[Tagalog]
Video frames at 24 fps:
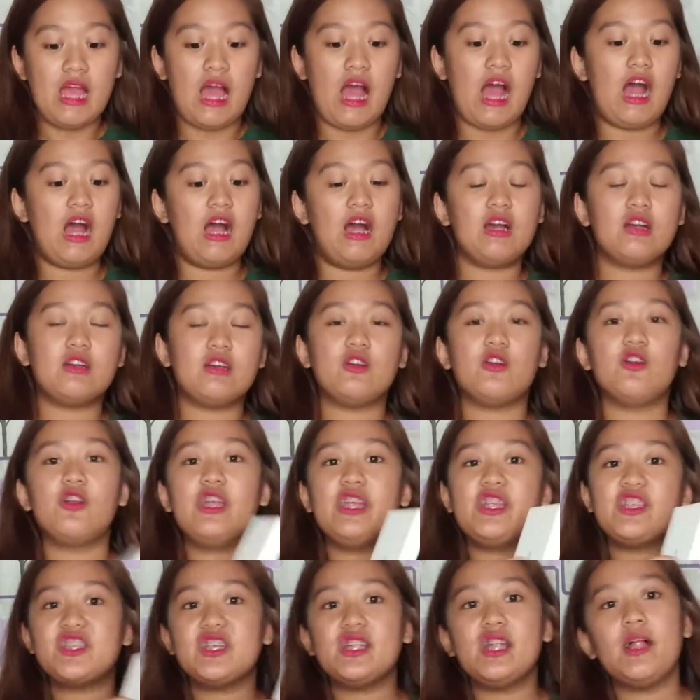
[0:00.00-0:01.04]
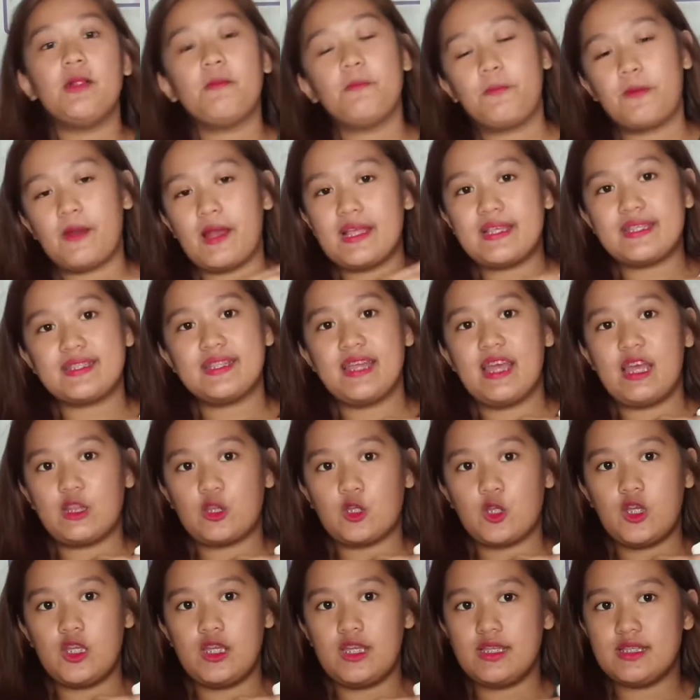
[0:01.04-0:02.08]
Ang original price
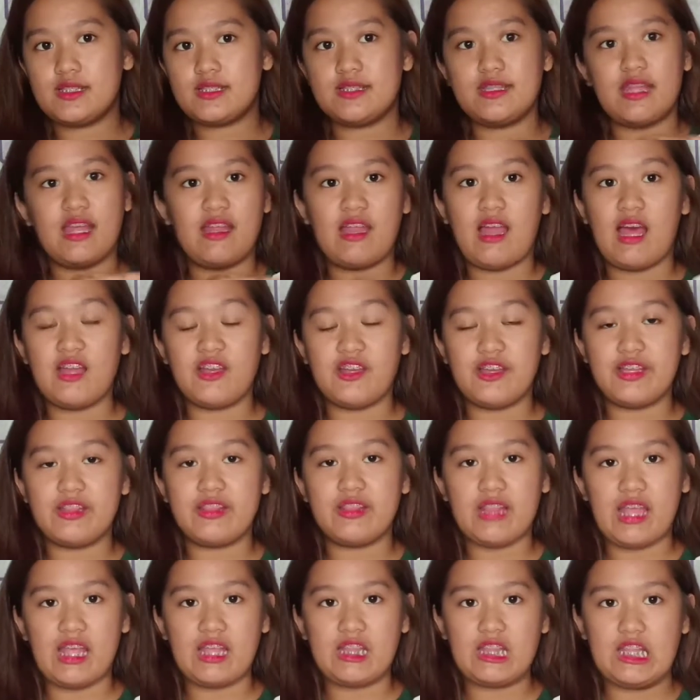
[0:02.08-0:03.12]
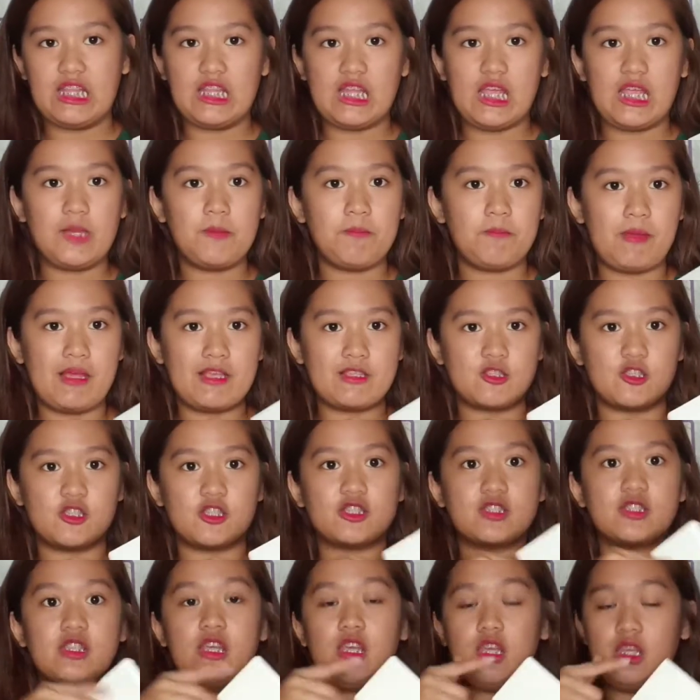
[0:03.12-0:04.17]
nito is 999
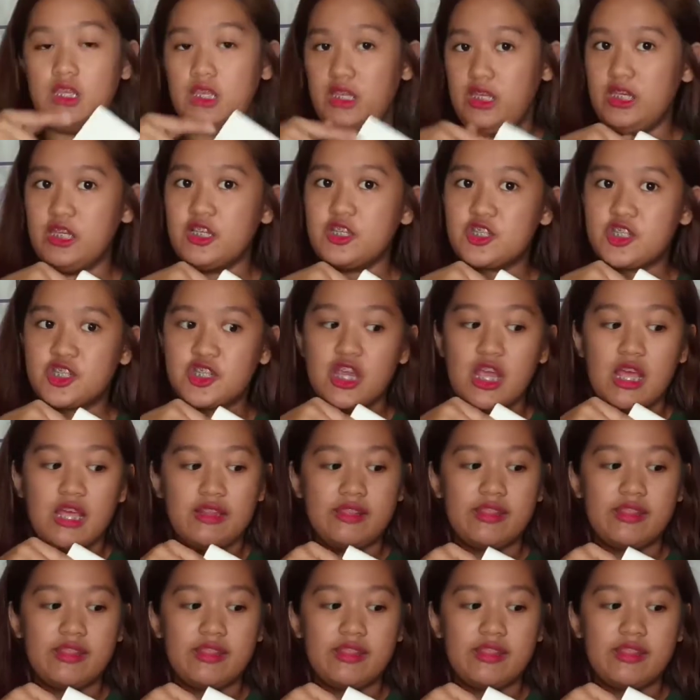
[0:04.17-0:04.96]
pesos each.